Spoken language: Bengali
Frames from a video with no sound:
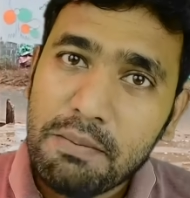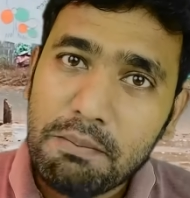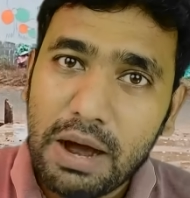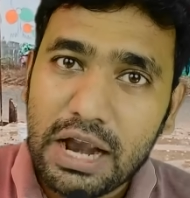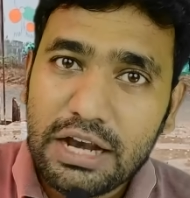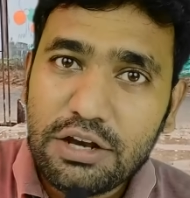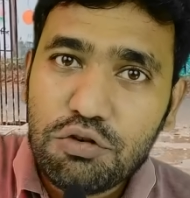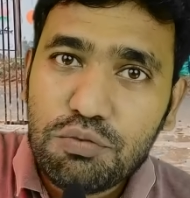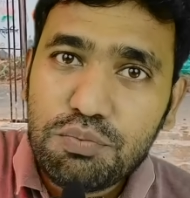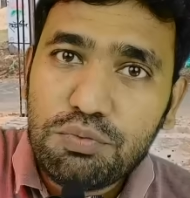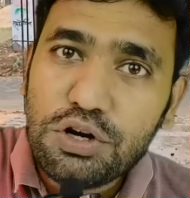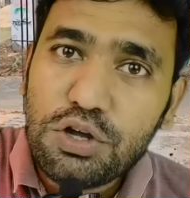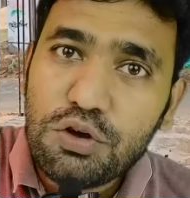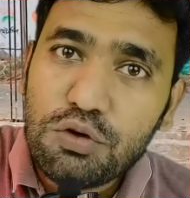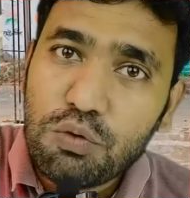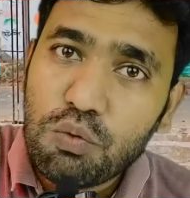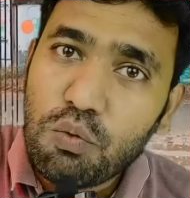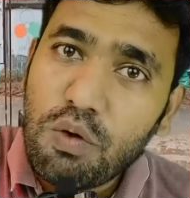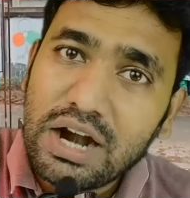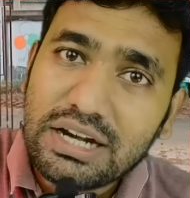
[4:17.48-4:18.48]
বালির উপরে
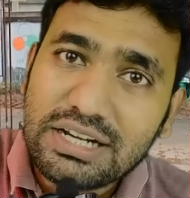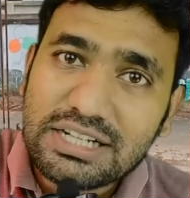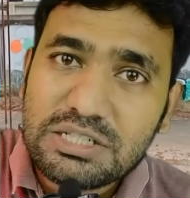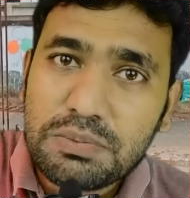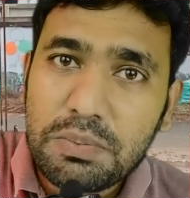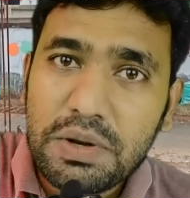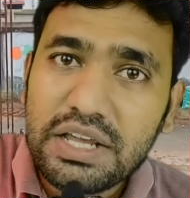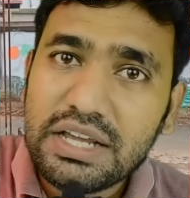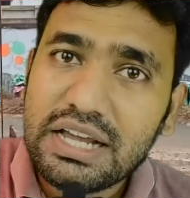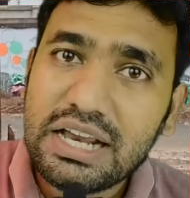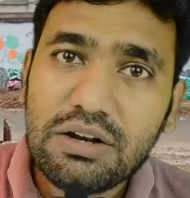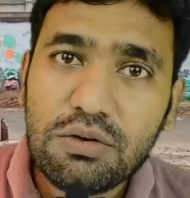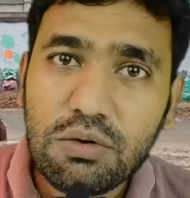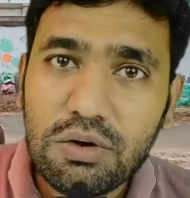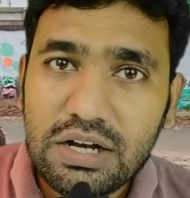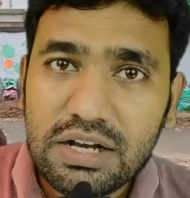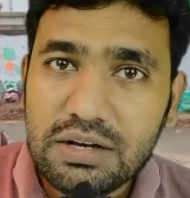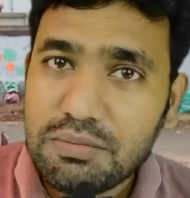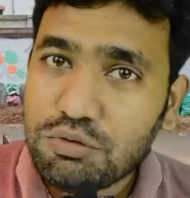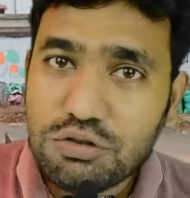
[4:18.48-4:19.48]
ওয়াটার স্প্রিঙ্কেল
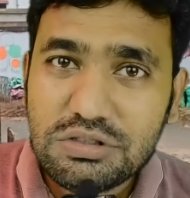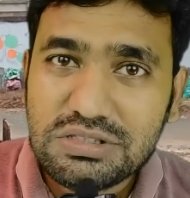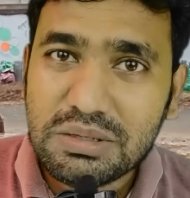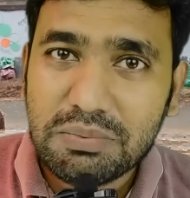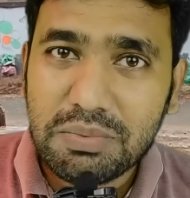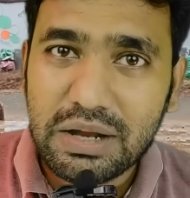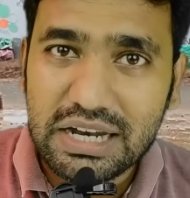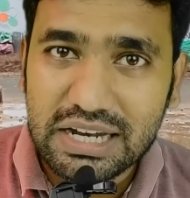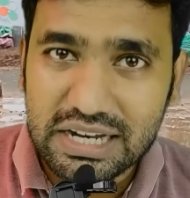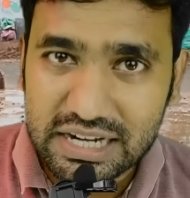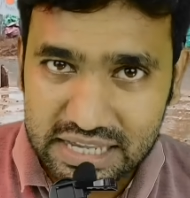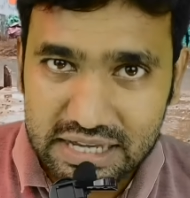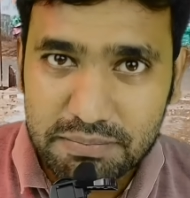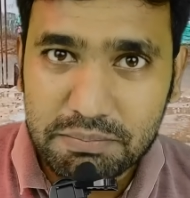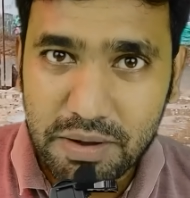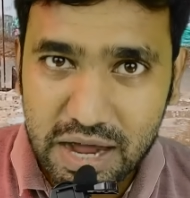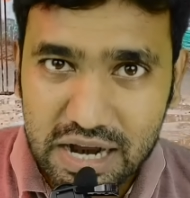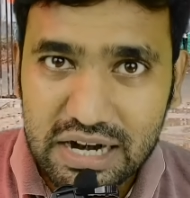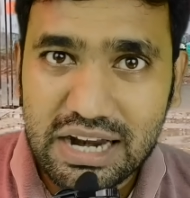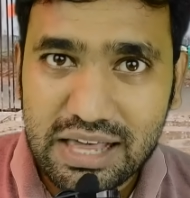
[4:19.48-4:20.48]
করলেন বুঝতে পারলেন না
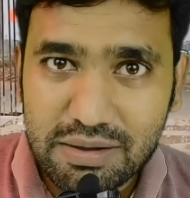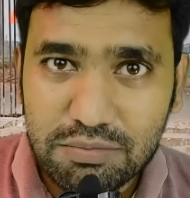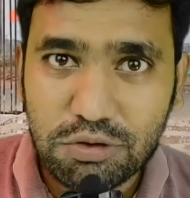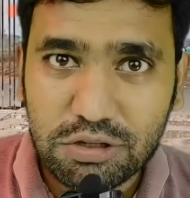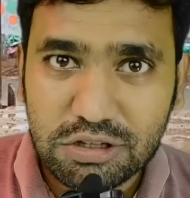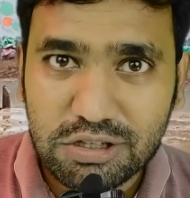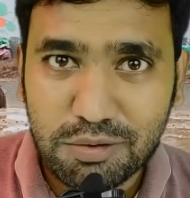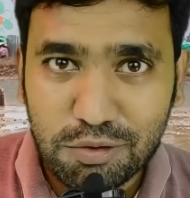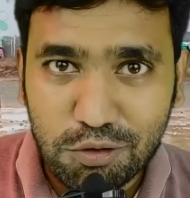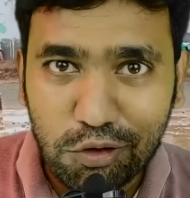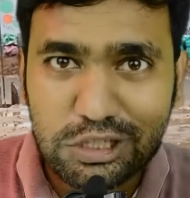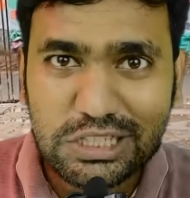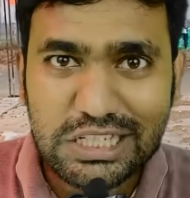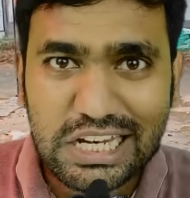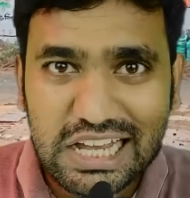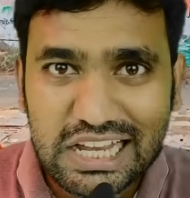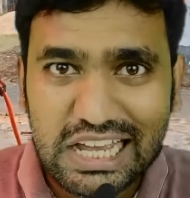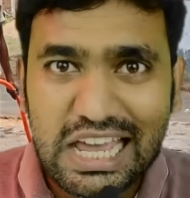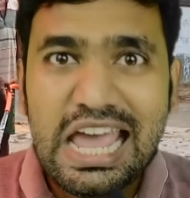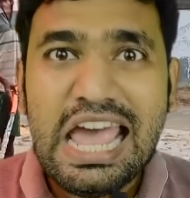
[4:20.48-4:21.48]
বাংলায় বলতে হবে কদিন
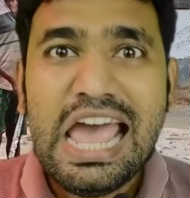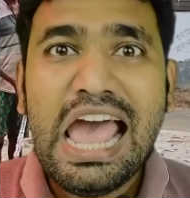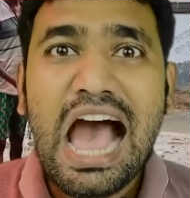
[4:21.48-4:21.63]
আগে